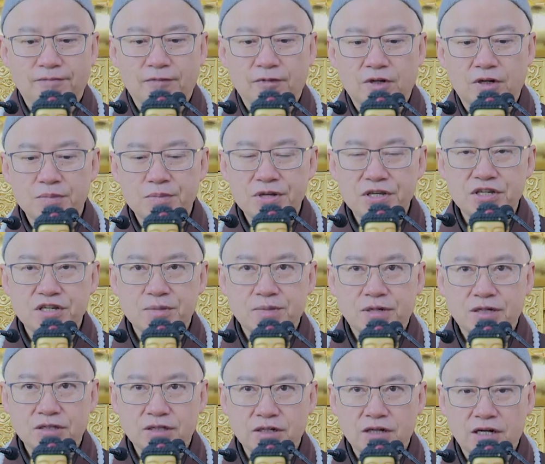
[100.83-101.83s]
很明显
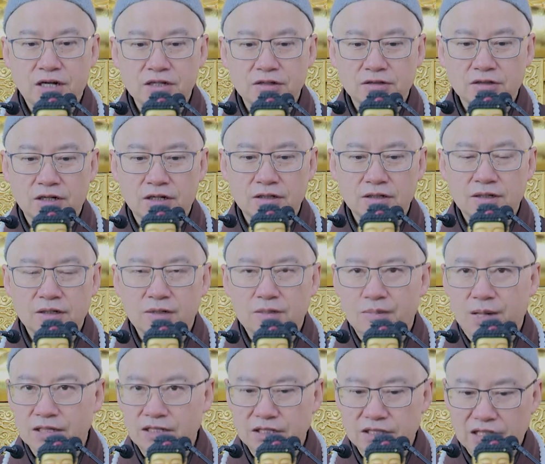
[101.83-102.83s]
吗？你看有的人
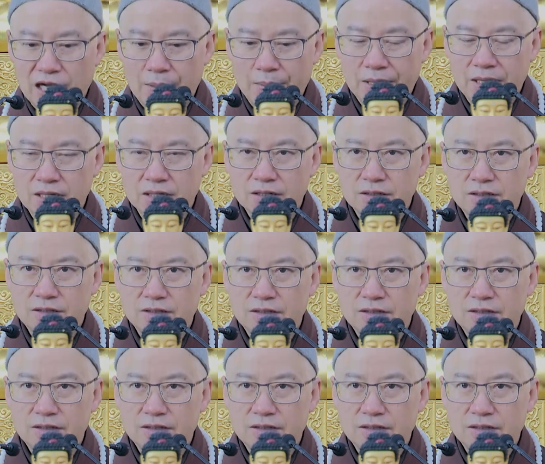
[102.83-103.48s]
把自己打扮的